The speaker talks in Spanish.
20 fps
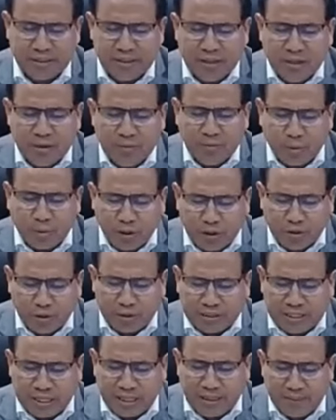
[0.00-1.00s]
Por ello
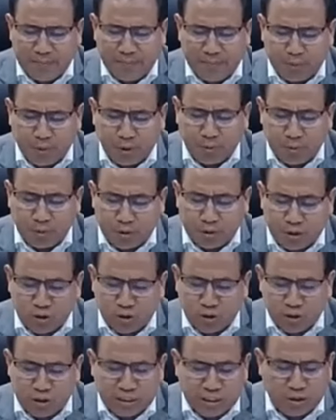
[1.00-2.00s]
esta proposición
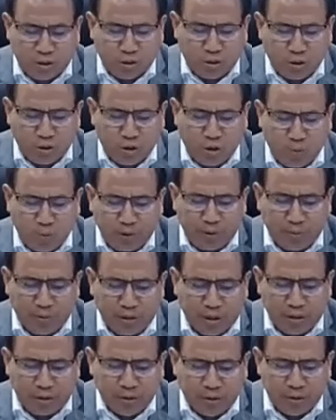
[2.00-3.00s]
se colocó
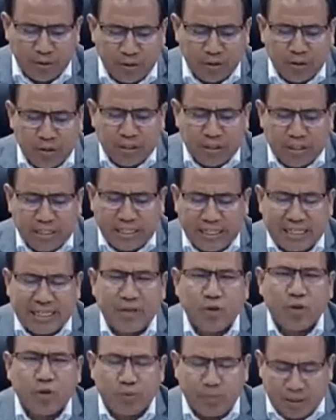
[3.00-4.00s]
primero en la
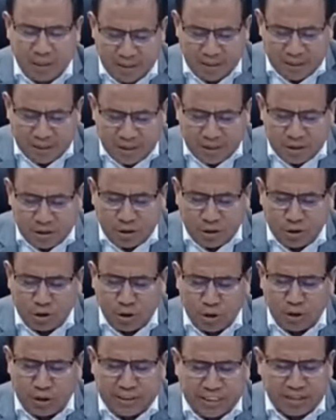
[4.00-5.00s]
norma. Solo
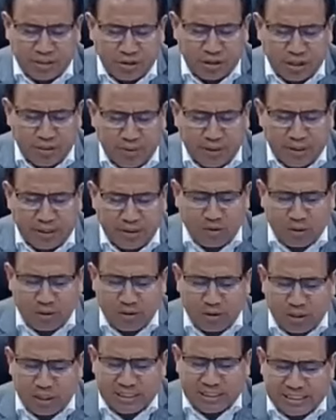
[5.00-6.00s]
excepcionalmente cuando
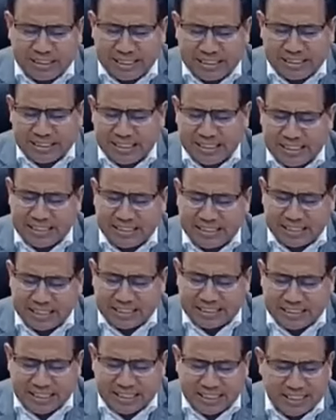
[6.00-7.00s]
las instancias
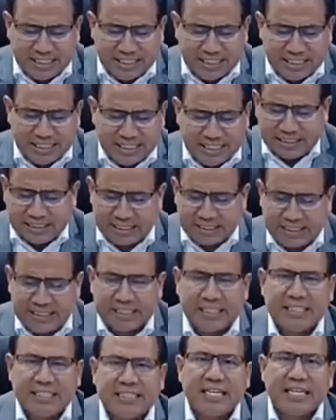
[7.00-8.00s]
descentralizadas,
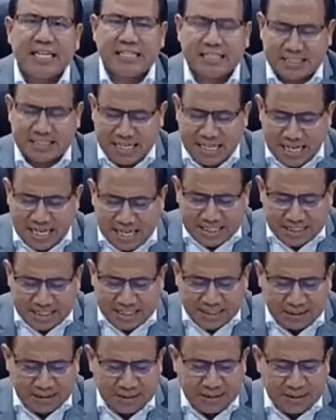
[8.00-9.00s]
descentralizadas hayan
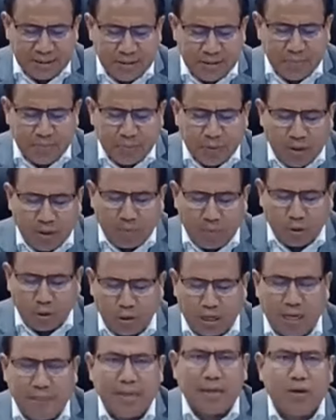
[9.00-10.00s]

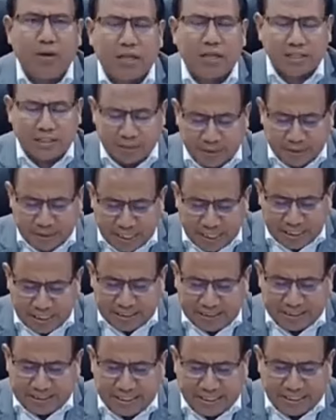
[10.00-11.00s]
programado actividades
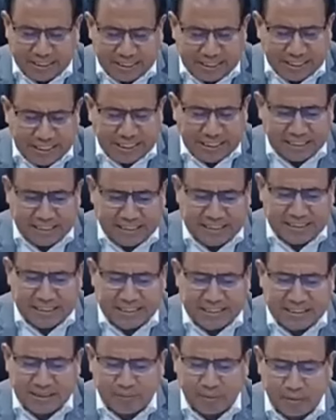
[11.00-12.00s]
que requieran la asistencia
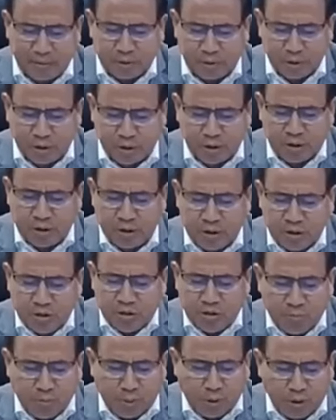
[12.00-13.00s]
del profesor,
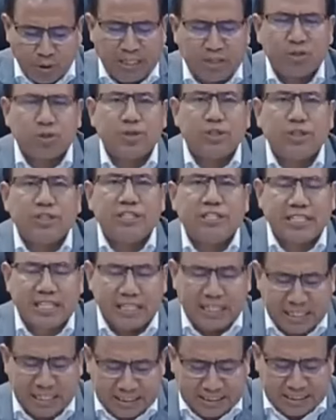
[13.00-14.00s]
podrán solicitar la
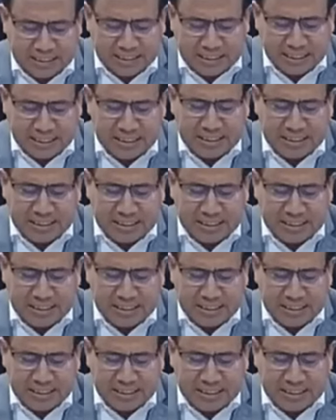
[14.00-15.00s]
asistencia a los.